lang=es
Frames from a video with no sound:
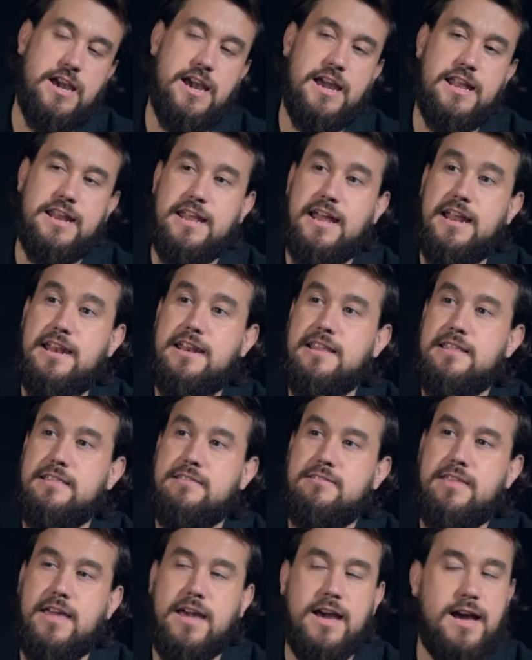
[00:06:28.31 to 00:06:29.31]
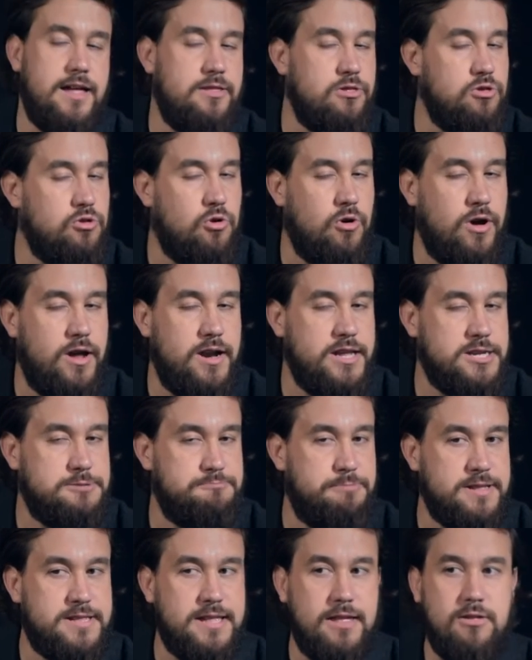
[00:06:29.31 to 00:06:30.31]
general, dejando al
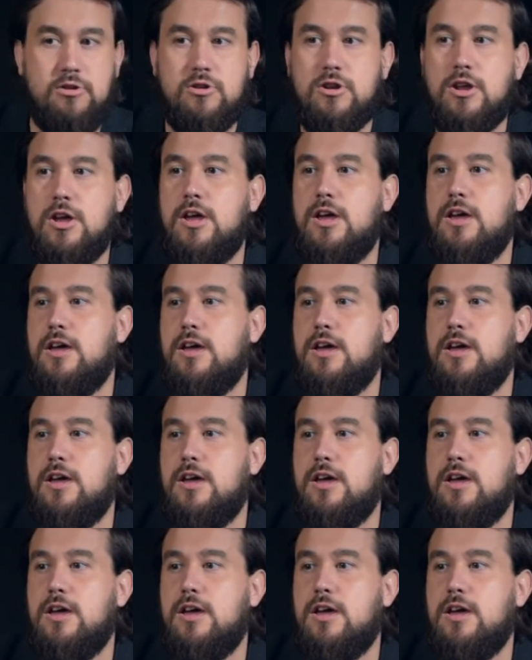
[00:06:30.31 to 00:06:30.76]
espectador